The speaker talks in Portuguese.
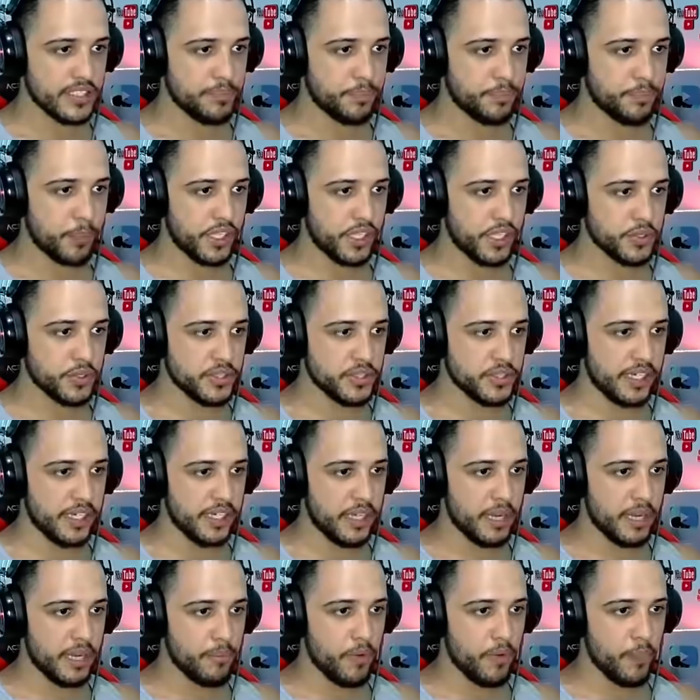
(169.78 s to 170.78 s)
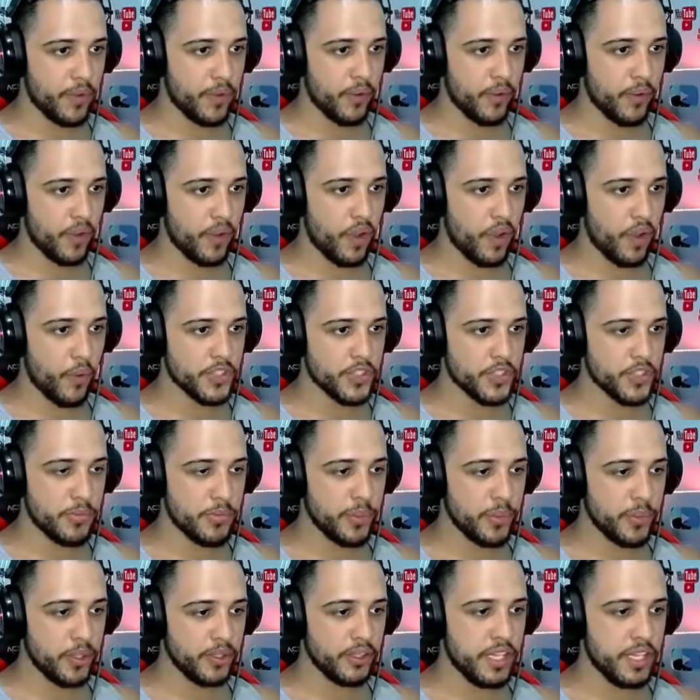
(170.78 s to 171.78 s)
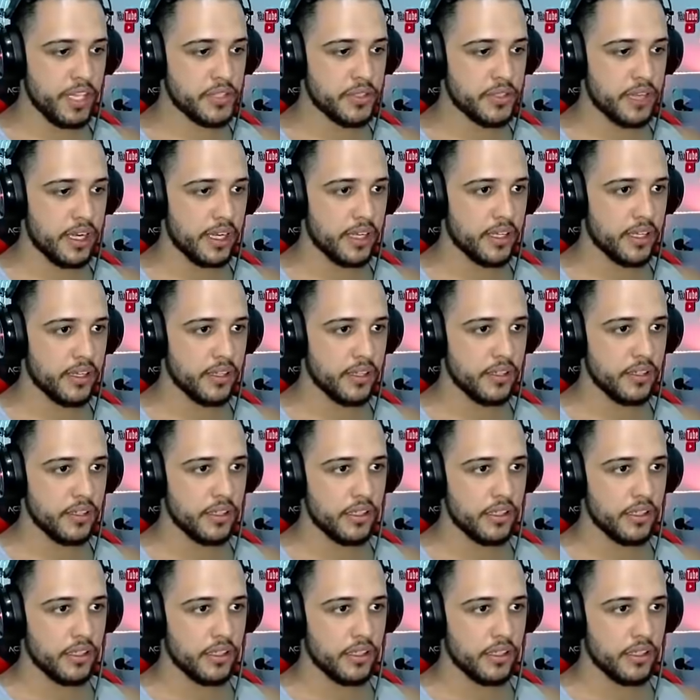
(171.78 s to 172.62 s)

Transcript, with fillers: com essas proteções aqui na mão, porque qualquer coisa eu me protejo, cara